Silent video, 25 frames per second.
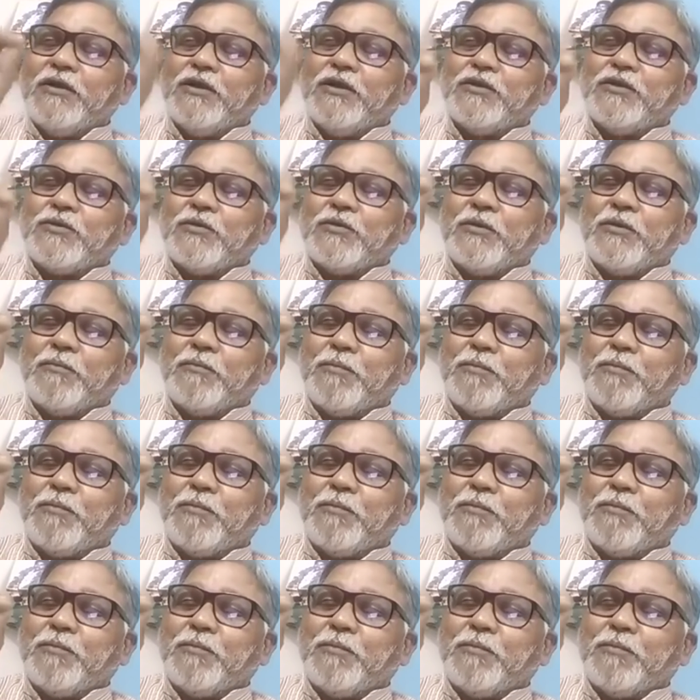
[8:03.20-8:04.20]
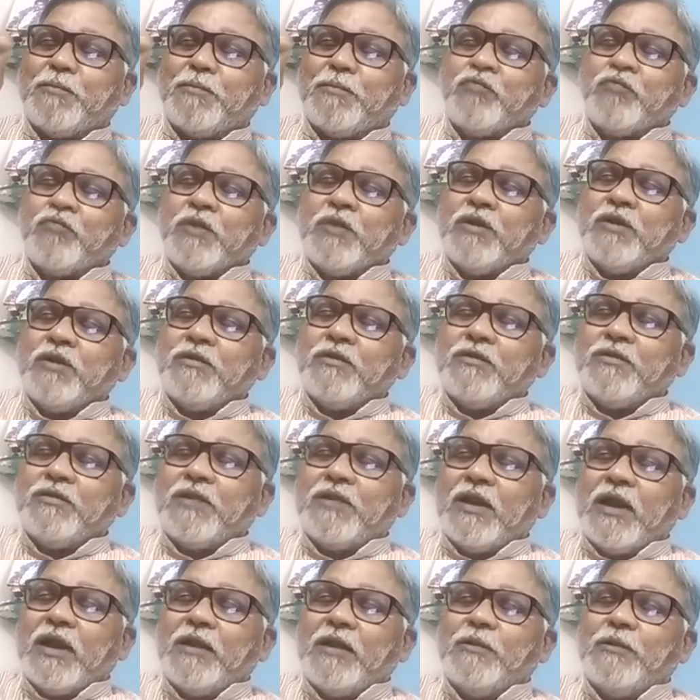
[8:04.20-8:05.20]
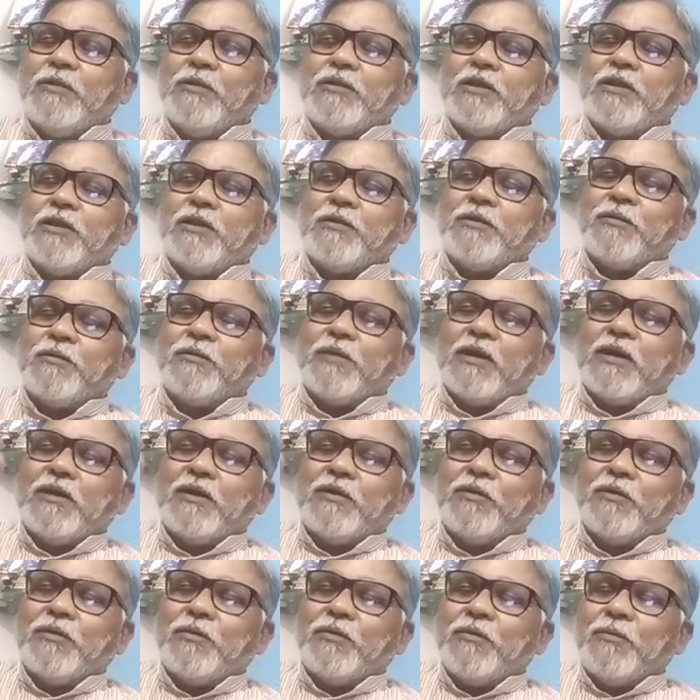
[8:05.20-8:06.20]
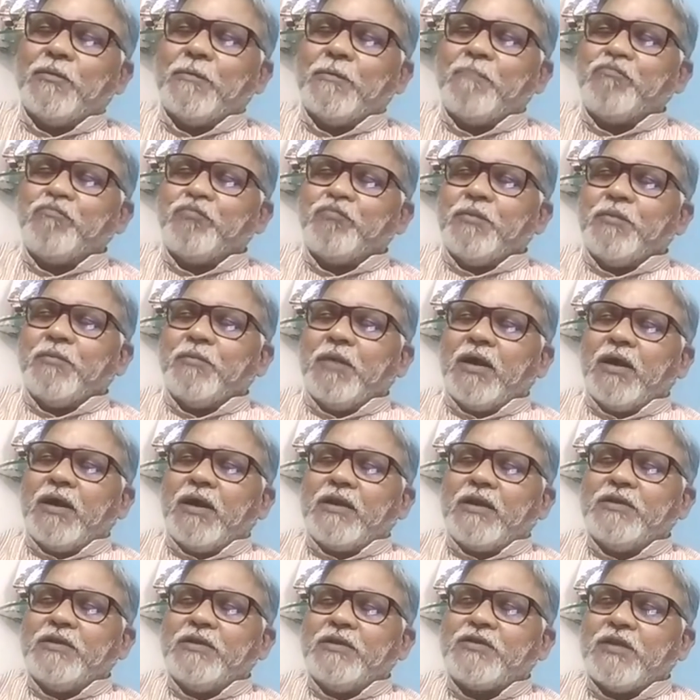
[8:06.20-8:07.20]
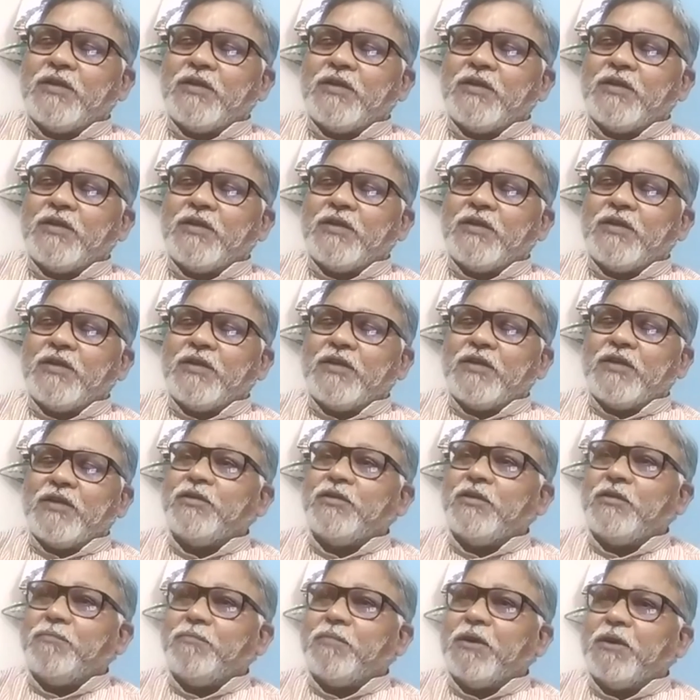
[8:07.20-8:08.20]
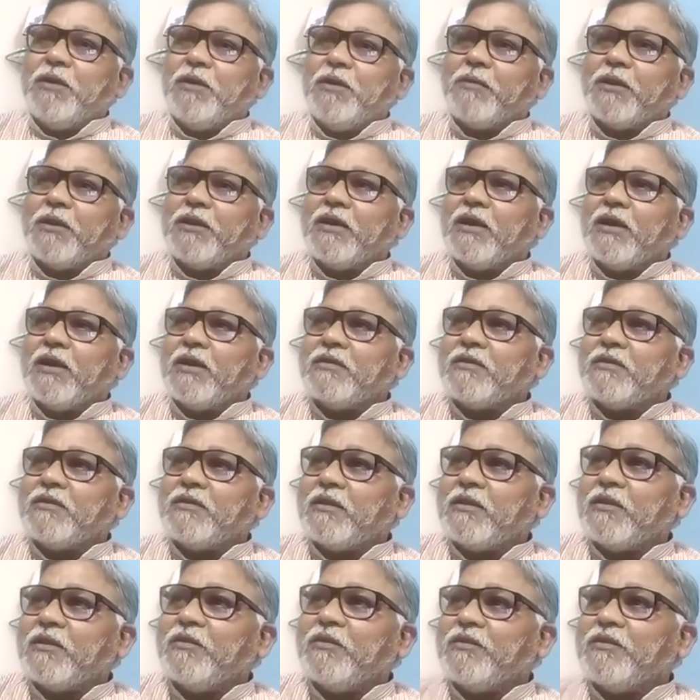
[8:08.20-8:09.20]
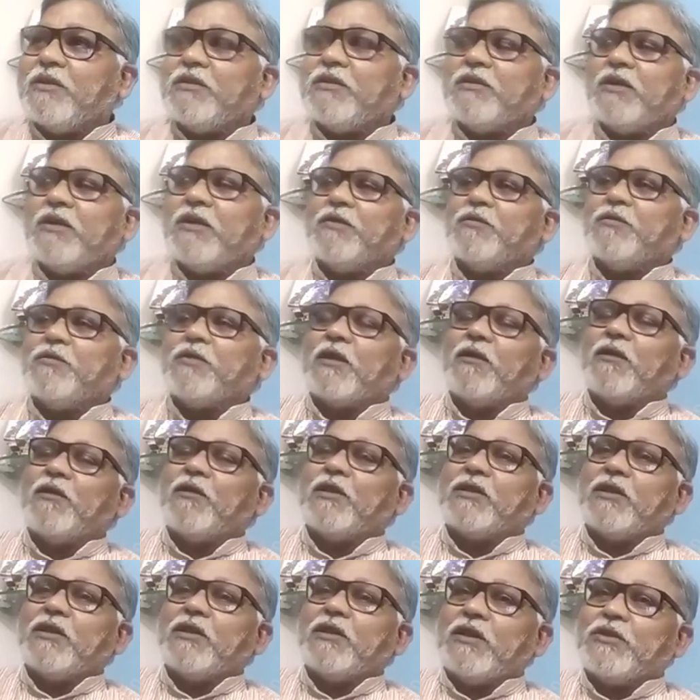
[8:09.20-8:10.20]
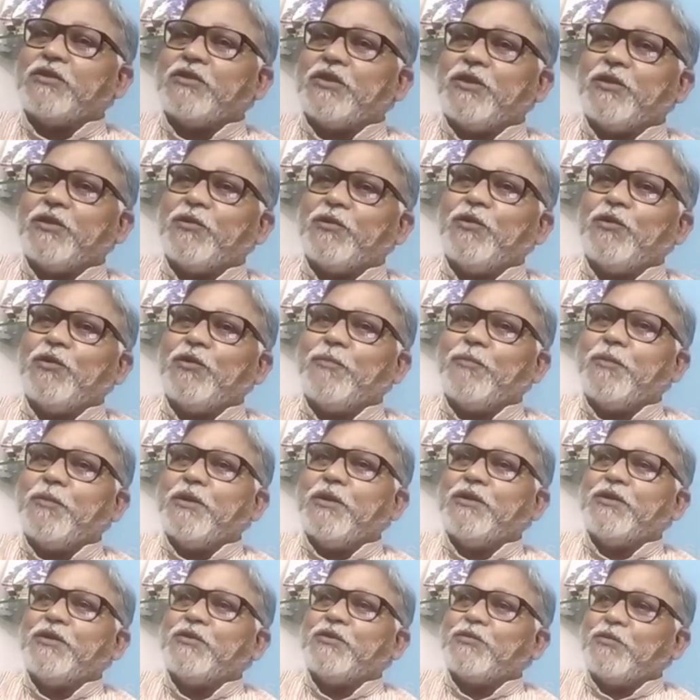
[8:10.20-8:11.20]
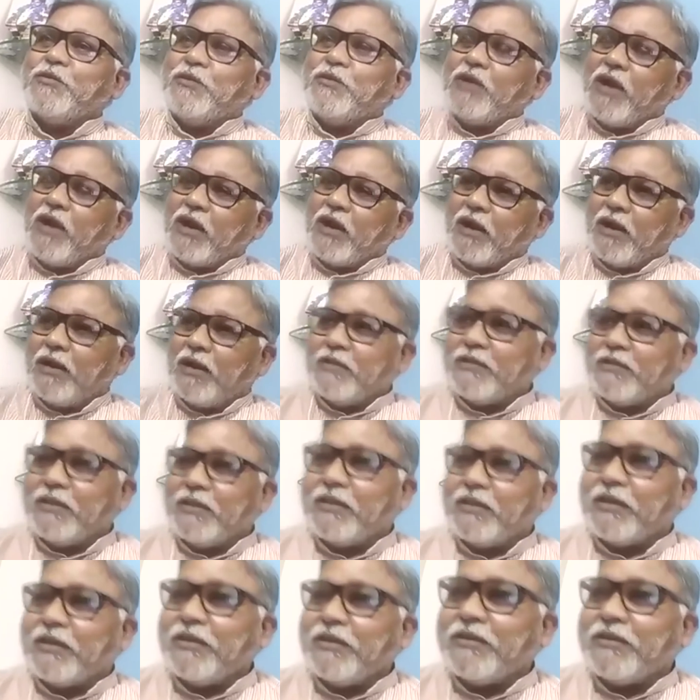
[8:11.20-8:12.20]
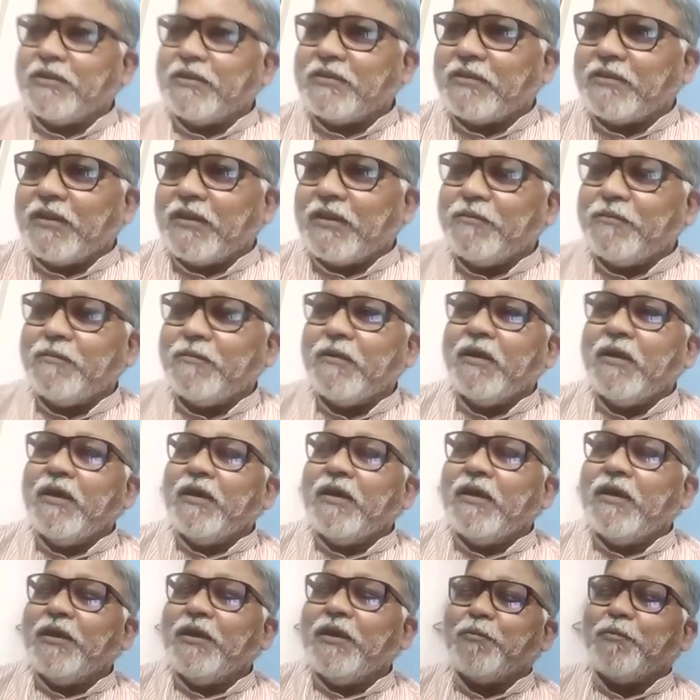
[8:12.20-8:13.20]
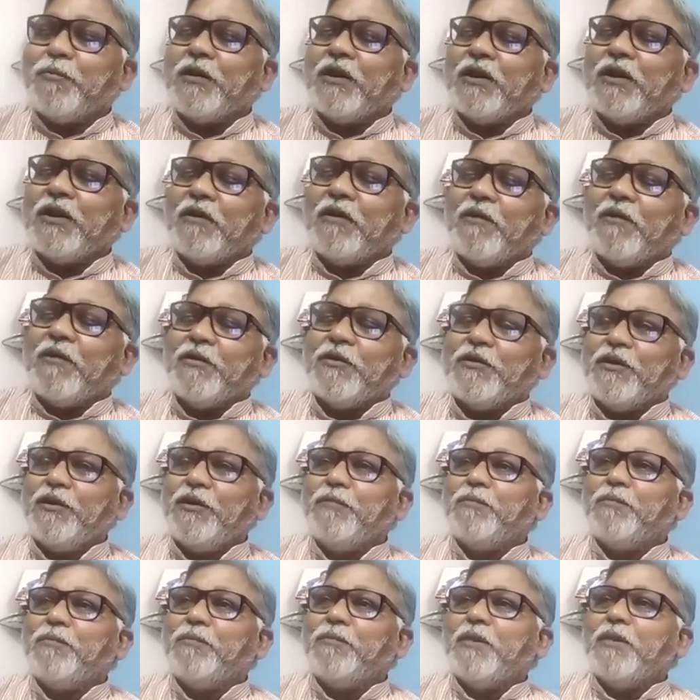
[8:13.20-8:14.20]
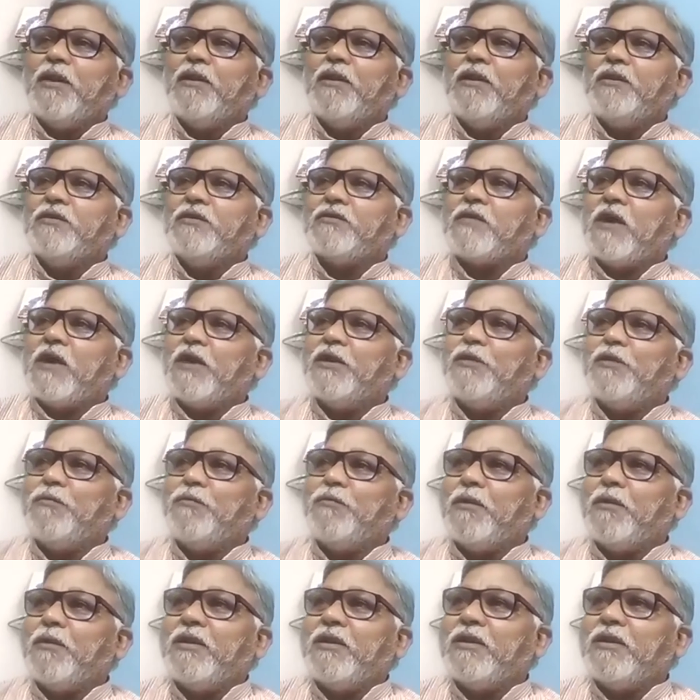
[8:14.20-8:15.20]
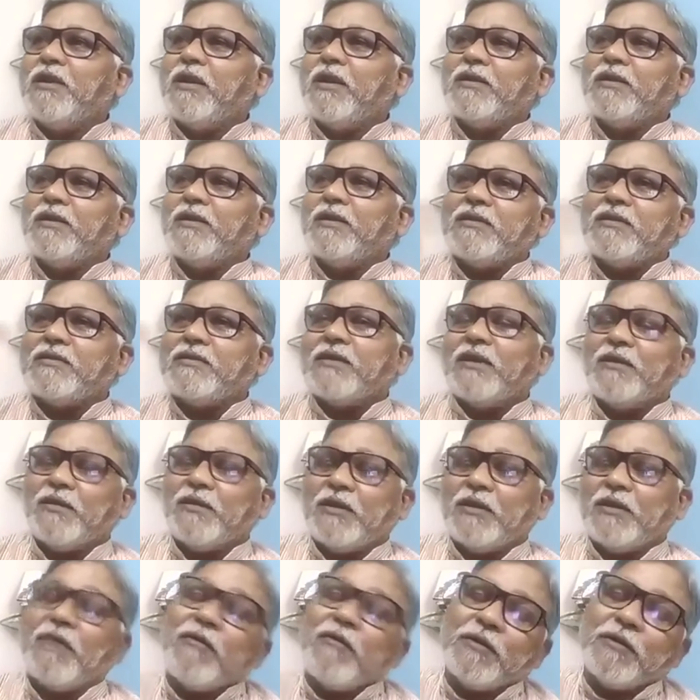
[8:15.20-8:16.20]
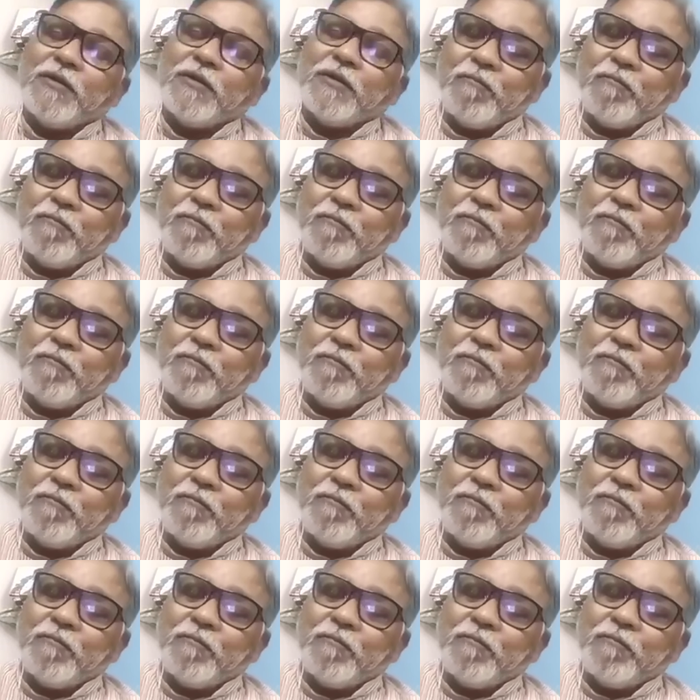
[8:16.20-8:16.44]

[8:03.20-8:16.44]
చేసుకున్నప్పుడు వెళ్తాను నన్ను మా రిజిస్టర్ ఆఫీస్కి వచ్చి పెళ్లి పెద్దగా సంతకం చేశాడు తర్వాత నా చిన్న కొడుకు పెళ్లి చేసుకుంటే అక్కడ సంతకం చేశాడు ఎప్పుడు అనేవాడు నీ పెళ్ళి సాహిల్ పెళ్ళి నేనే చేశాను అనేవాడు